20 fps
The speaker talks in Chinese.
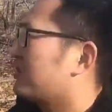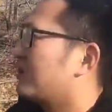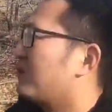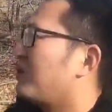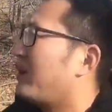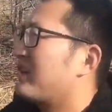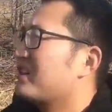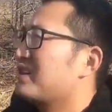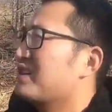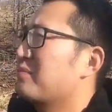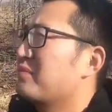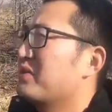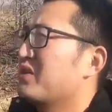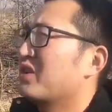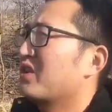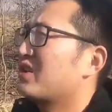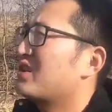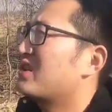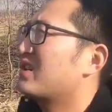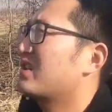还是比较
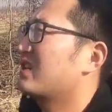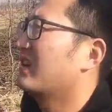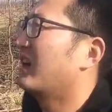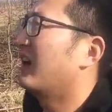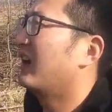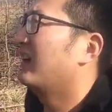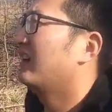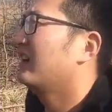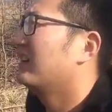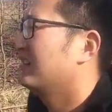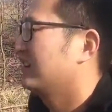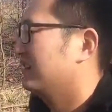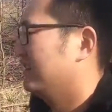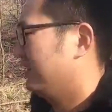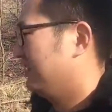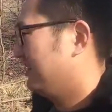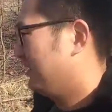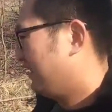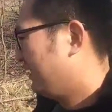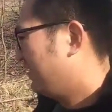湿的，
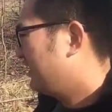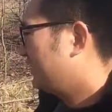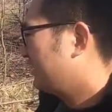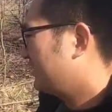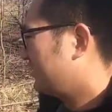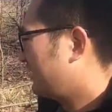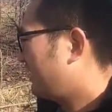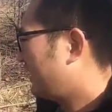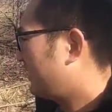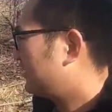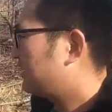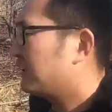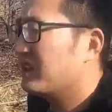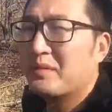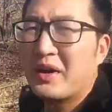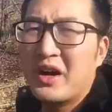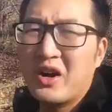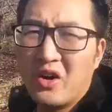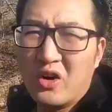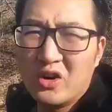得在地里面
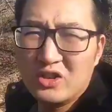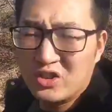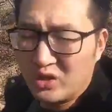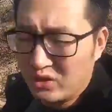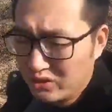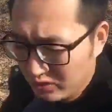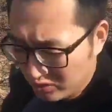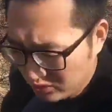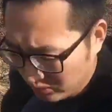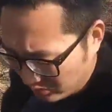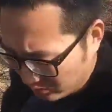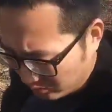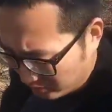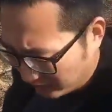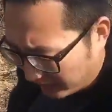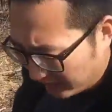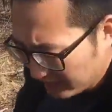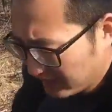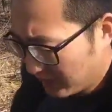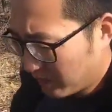好好找一找，找一种干
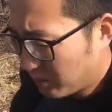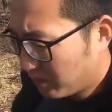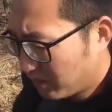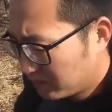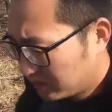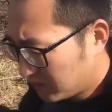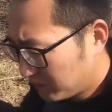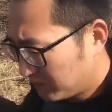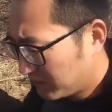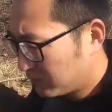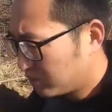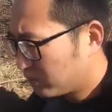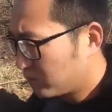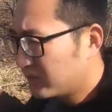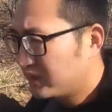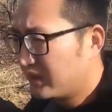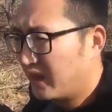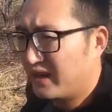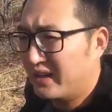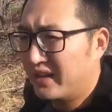柴火，特别容易
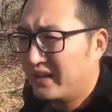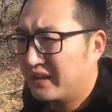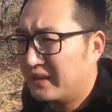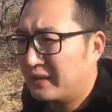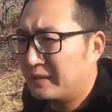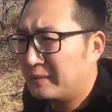点燃的。